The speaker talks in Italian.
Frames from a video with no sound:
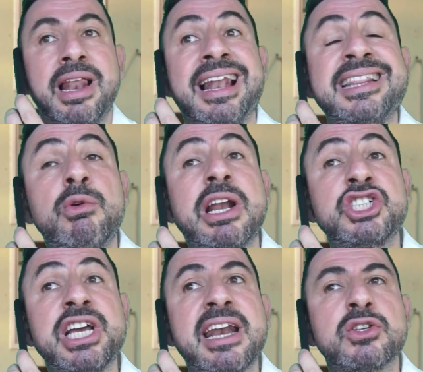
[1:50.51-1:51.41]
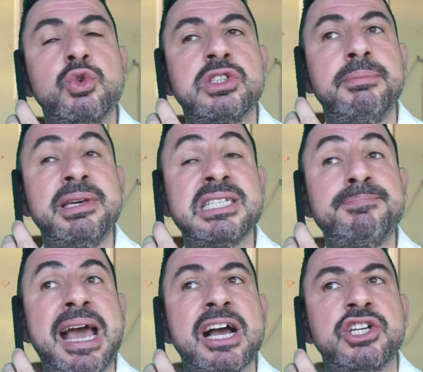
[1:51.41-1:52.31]
La devo lasciare, scusi, mi
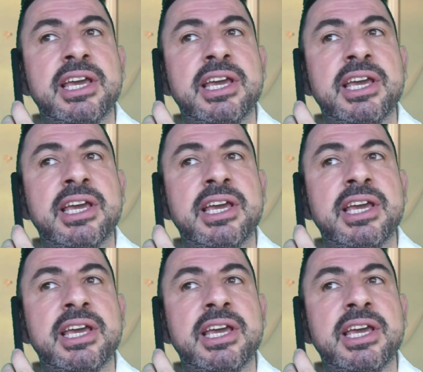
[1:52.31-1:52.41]
dispiace